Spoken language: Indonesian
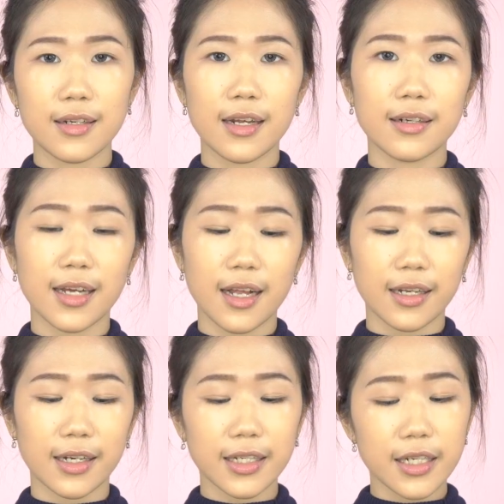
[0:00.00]
dan
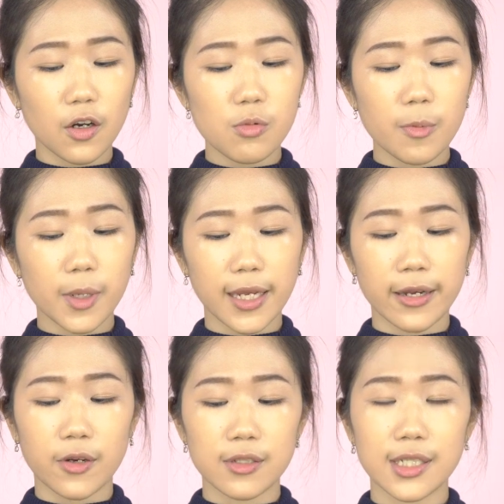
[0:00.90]
kali ini aku mau
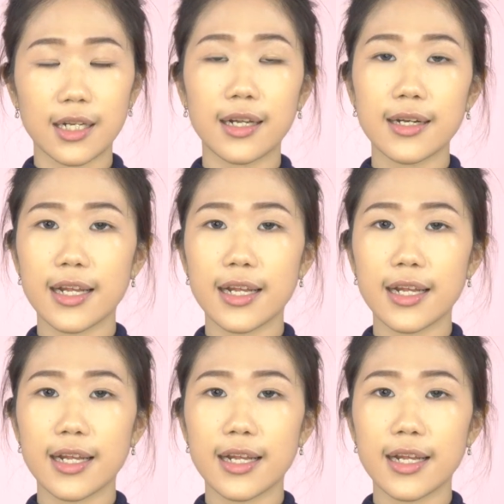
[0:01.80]
pakai concealer